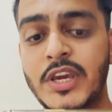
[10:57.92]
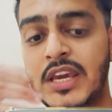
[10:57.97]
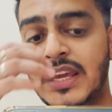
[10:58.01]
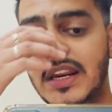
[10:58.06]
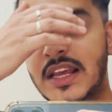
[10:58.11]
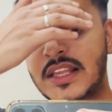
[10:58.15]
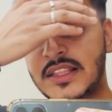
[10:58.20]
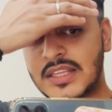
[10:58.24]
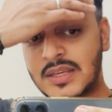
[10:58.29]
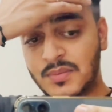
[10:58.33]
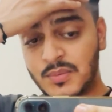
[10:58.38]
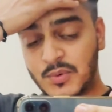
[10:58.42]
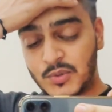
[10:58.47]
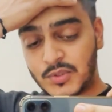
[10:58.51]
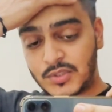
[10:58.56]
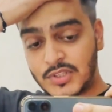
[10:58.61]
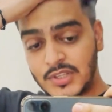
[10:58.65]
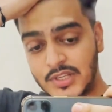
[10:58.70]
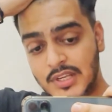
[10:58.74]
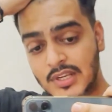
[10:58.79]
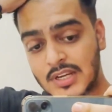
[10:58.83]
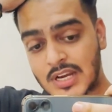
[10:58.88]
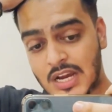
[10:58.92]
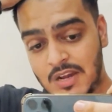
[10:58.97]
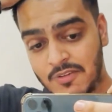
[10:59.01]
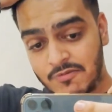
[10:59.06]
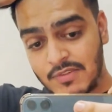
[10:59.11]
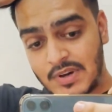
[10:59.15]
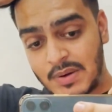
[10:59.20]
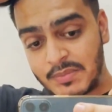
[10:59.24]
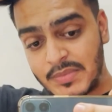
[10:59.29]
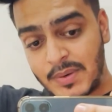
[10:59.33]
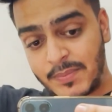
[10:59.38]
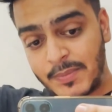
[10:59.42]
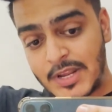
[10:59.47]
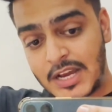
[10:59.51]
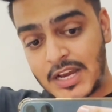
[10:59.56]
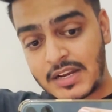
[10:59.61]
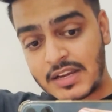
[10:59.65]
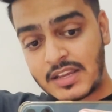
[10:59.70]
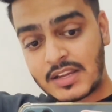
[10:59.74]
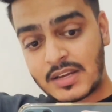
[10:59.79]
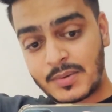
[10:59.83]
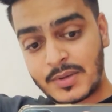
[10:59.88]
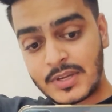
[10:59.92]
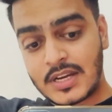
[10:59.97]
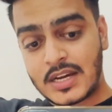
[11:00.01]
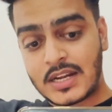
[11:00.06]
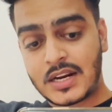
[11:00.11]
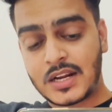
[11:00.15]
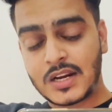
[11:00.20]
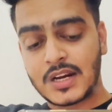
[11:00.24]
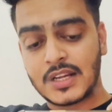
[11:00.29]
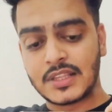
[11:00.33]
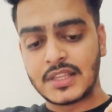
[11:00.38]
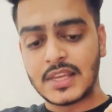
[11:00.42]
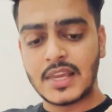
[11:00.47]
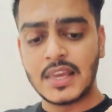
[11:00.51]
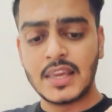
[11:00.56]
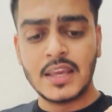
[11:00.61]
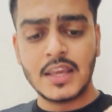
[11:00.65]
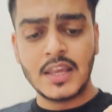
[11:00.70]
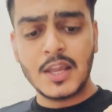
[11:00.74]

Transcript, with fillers: ही रहते हैं मोस्टली काम वाम निपटा के कभी खाना खाते हैं